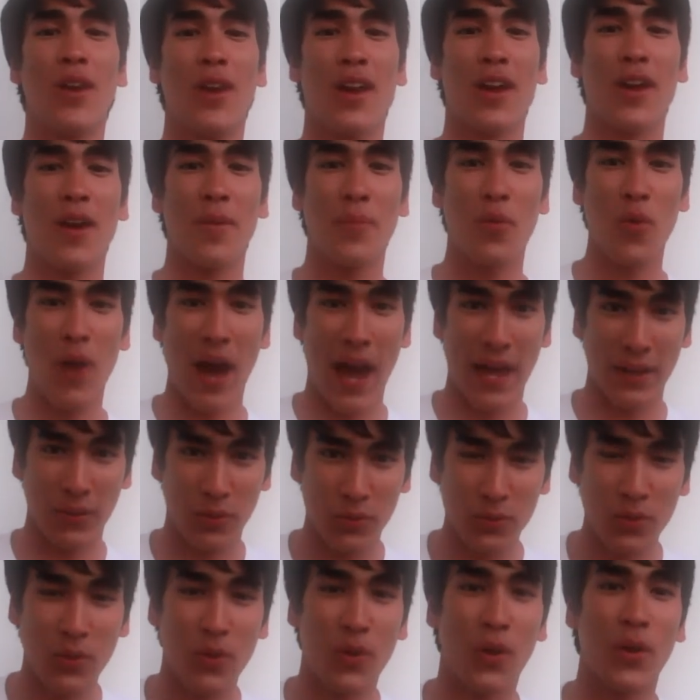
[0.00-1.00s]
แล้วก็ผู้อ่าน
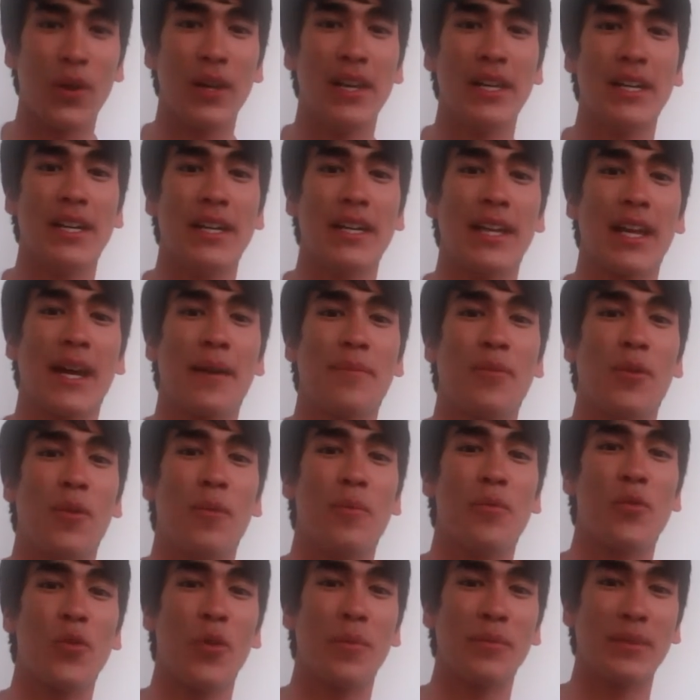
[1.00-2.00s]
ทุกๆ คนเลยนะครับผ
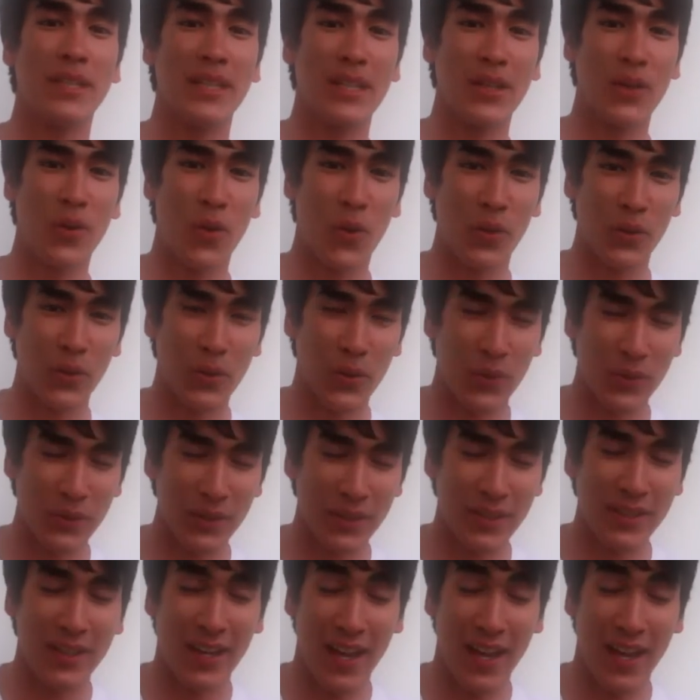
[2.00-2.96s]
มรวมถึงคนคน